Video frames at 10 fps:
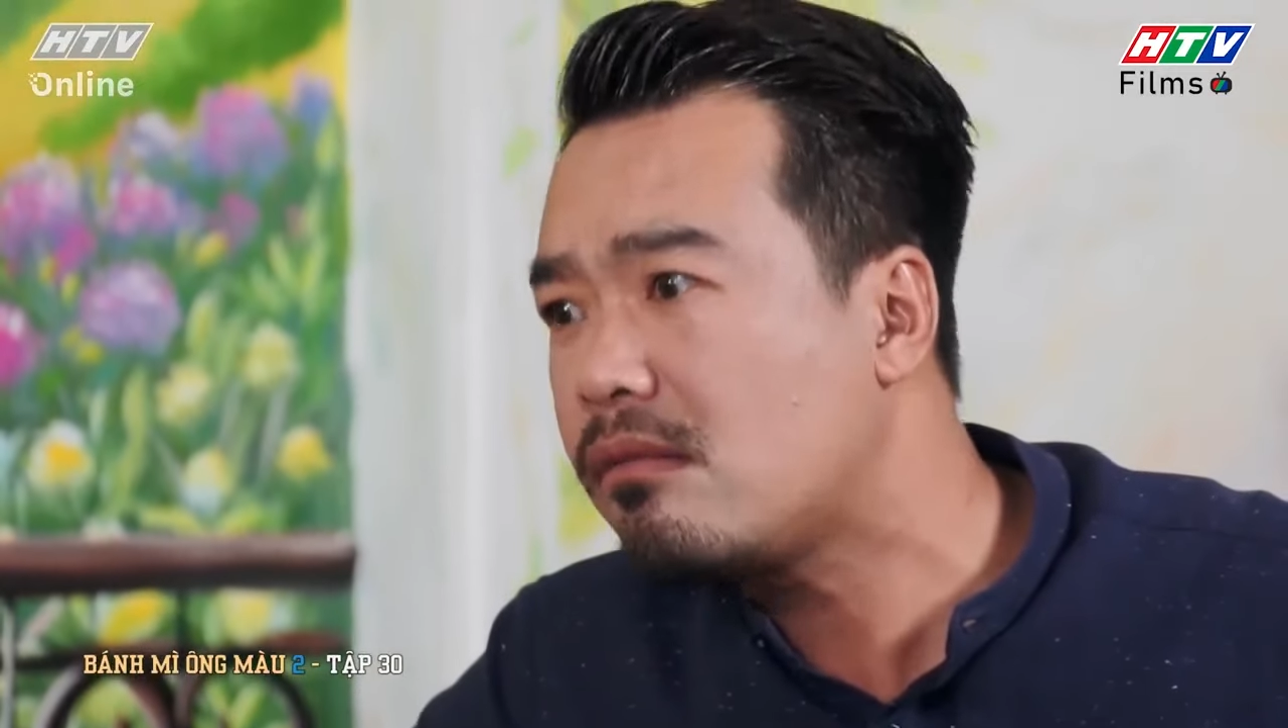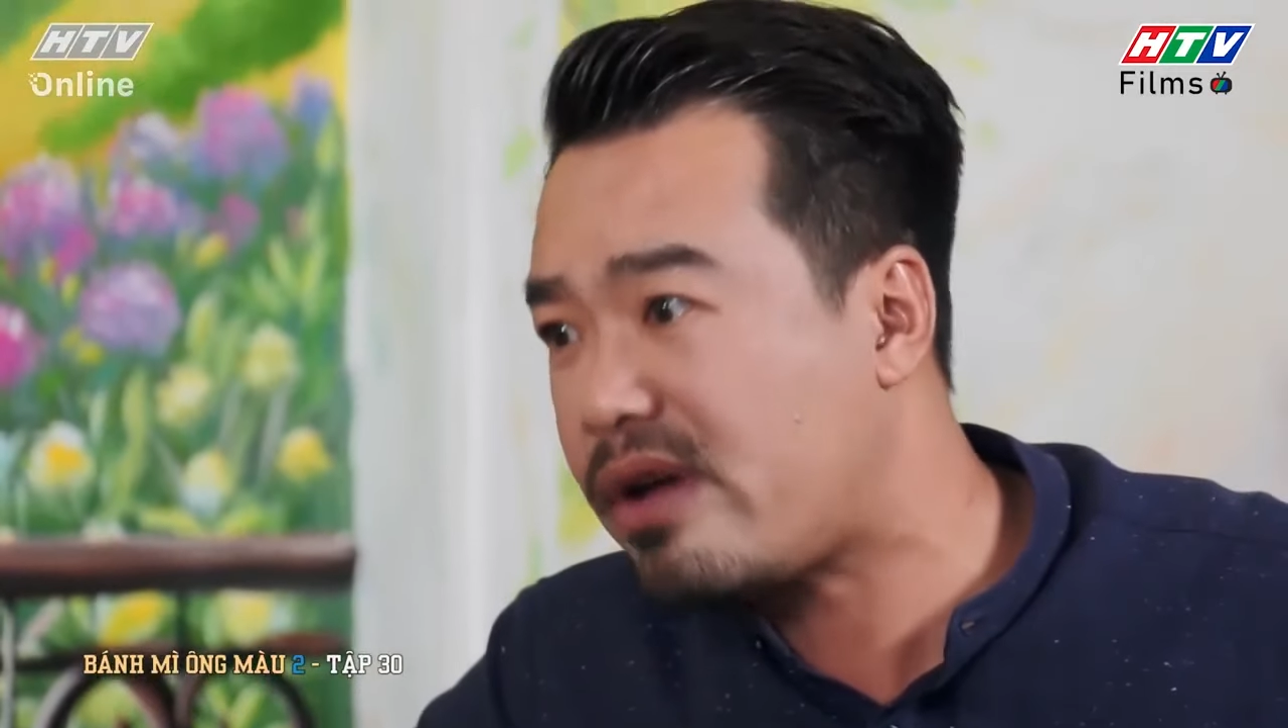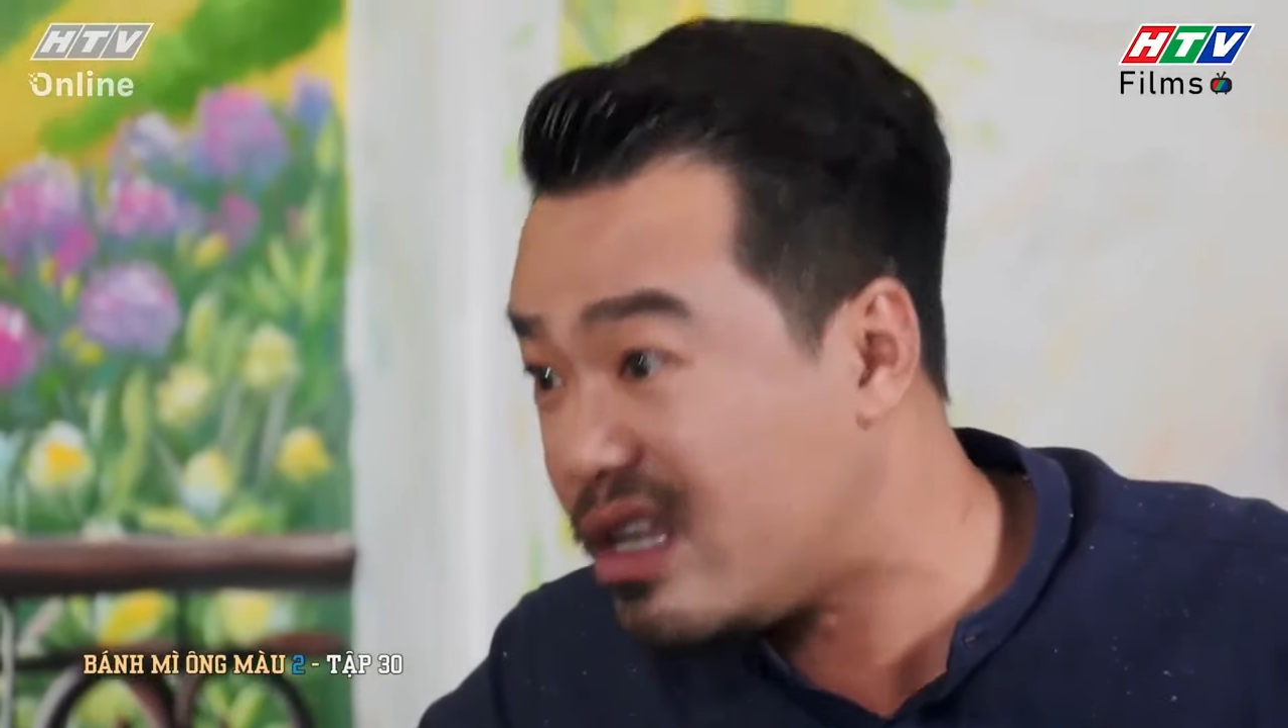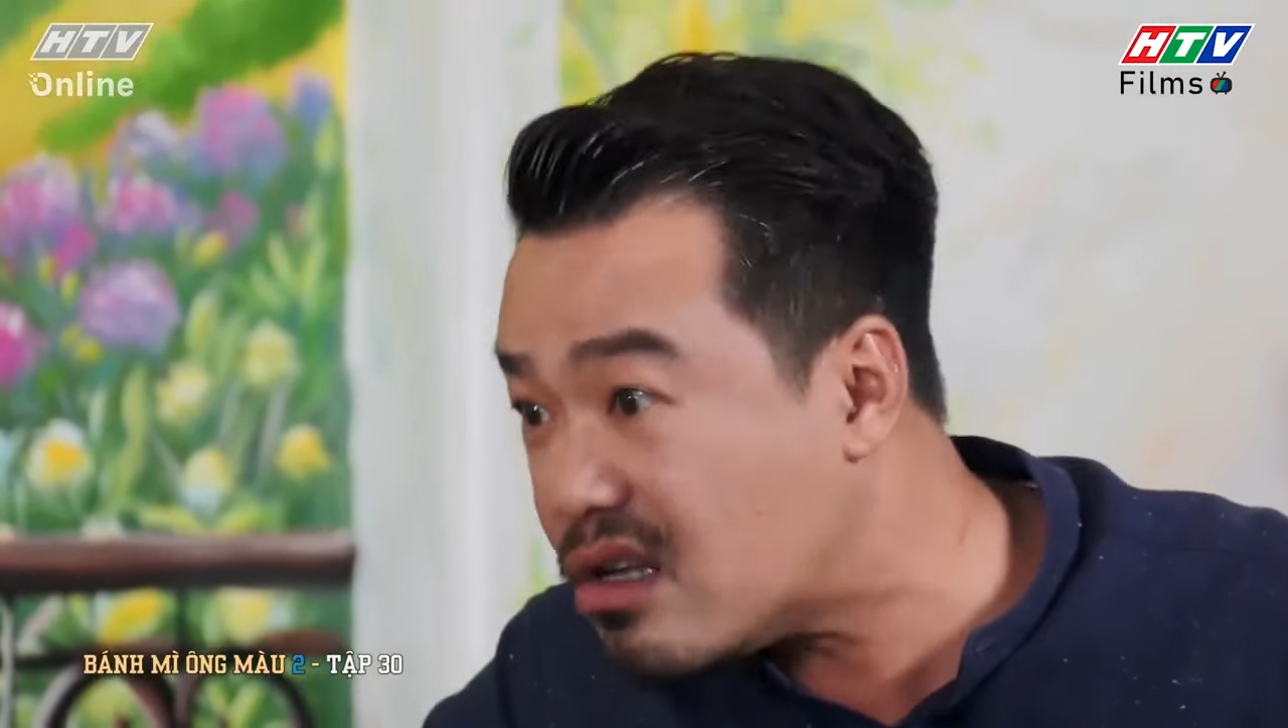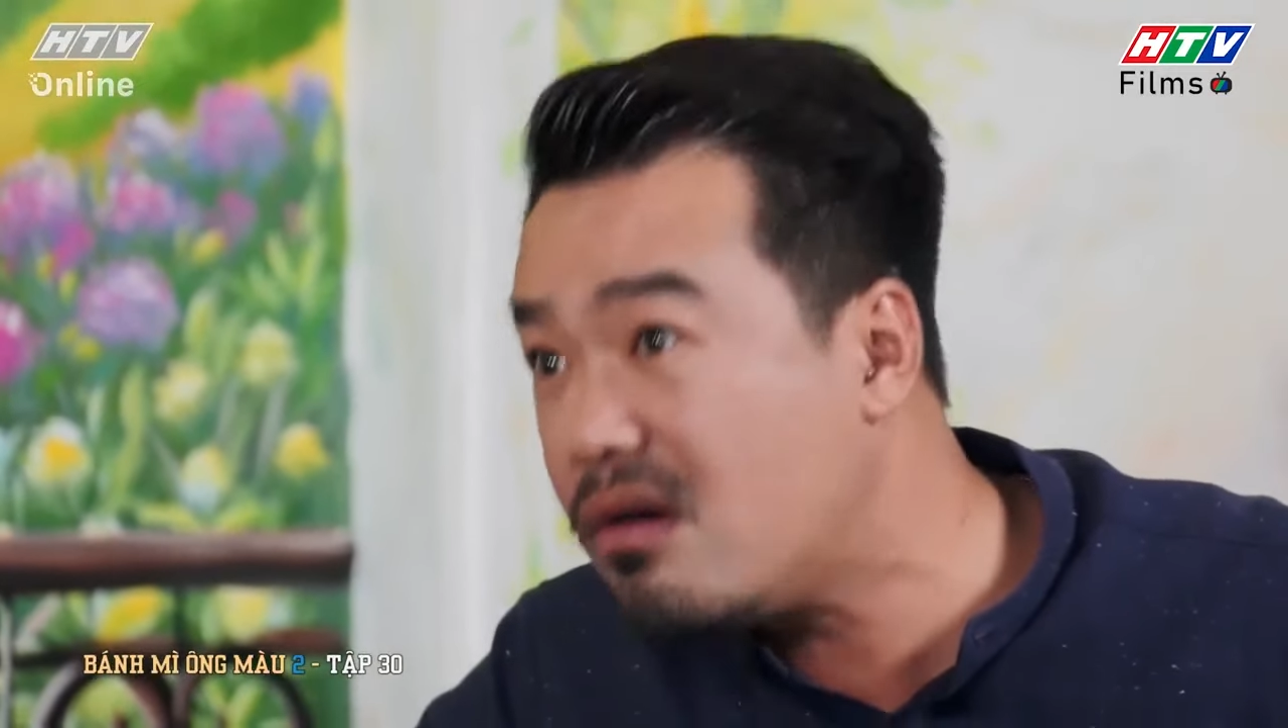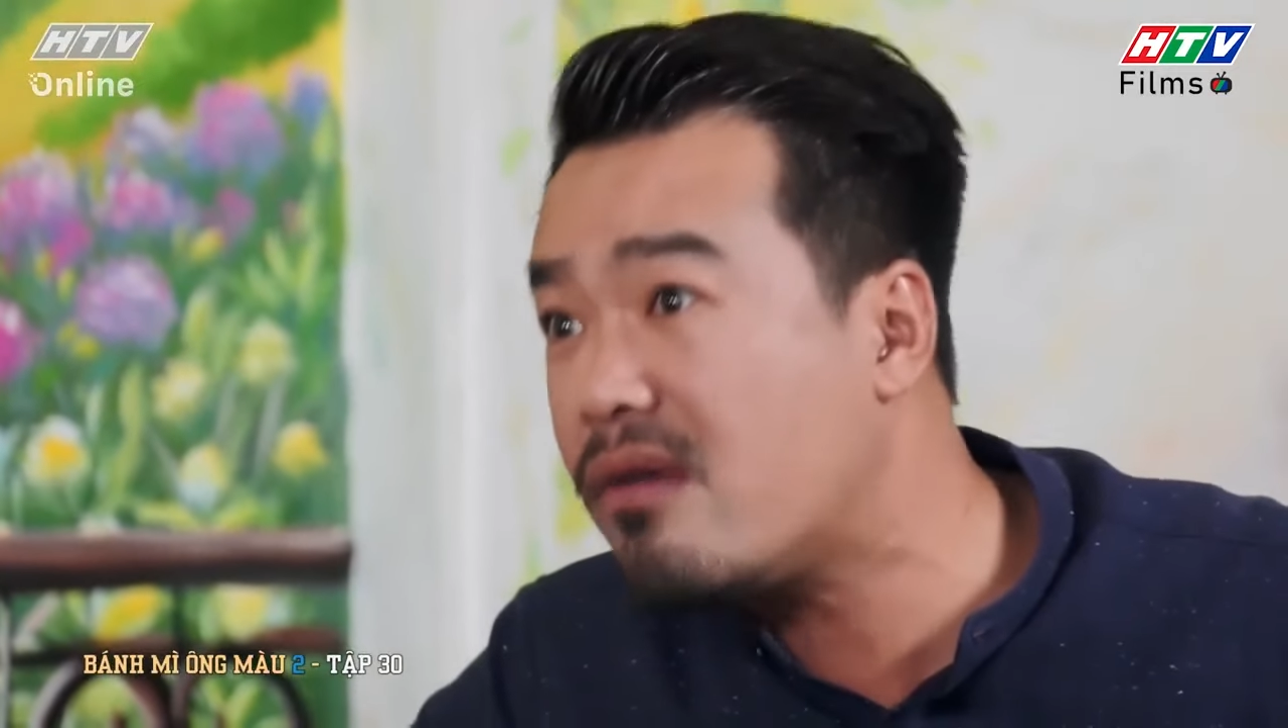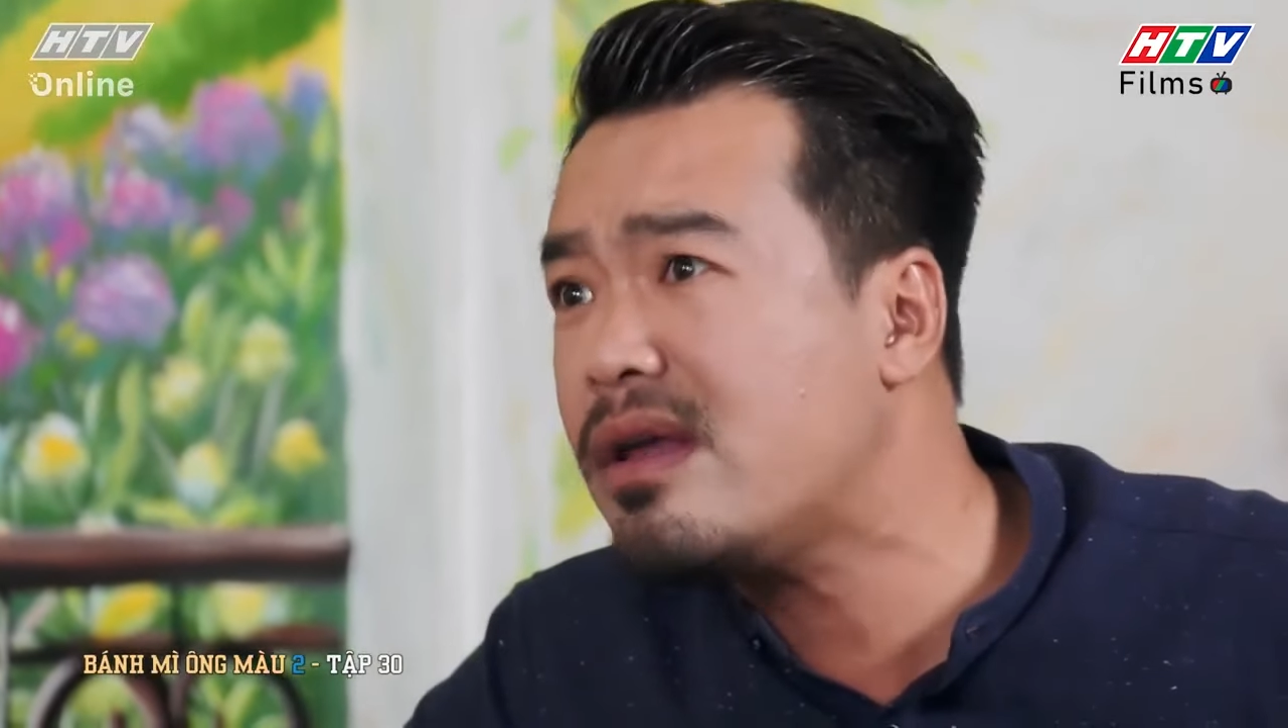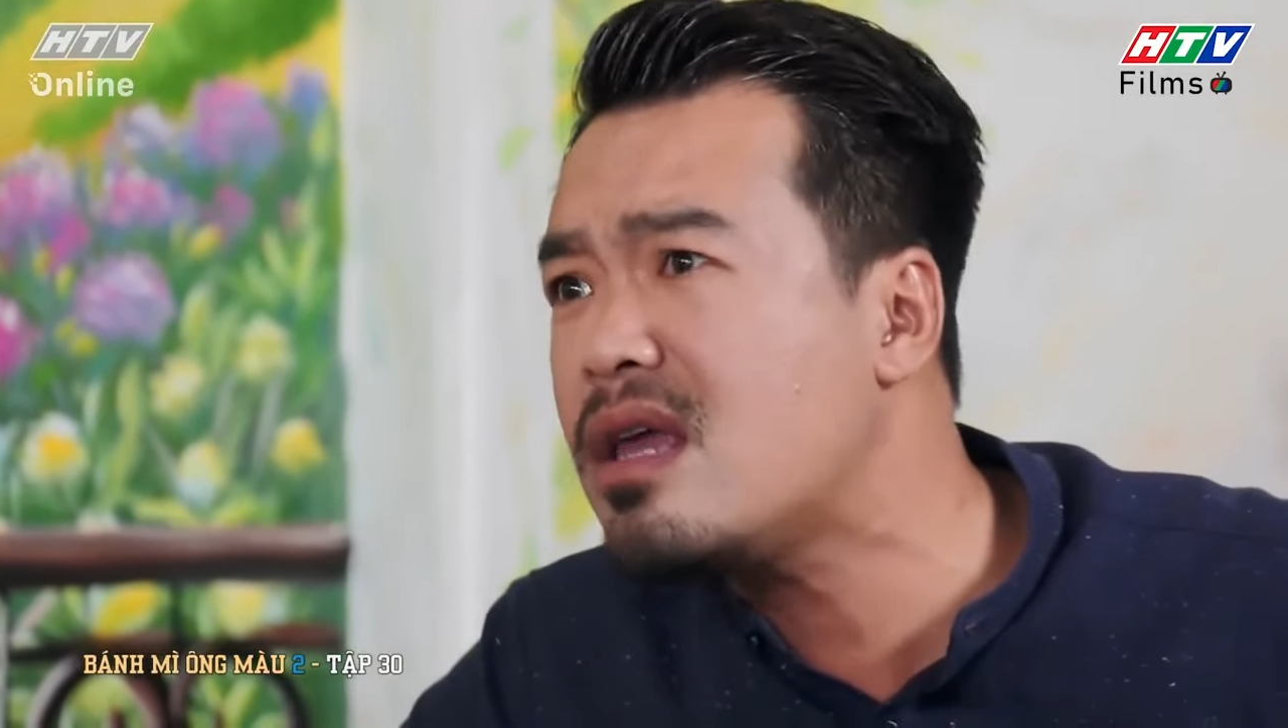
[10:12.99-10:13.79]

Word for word: Mẹ tôi là phải